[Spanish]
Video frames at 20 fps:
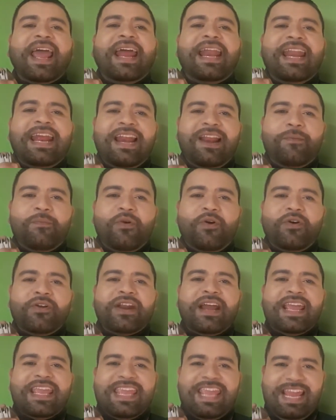en el
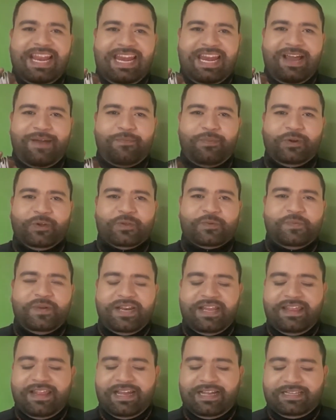amor y en la
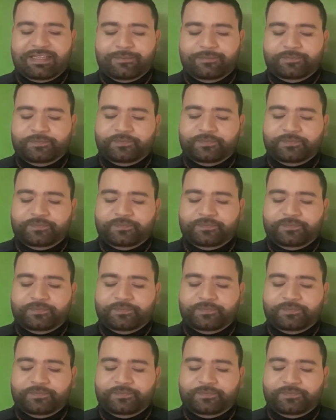prosperidad.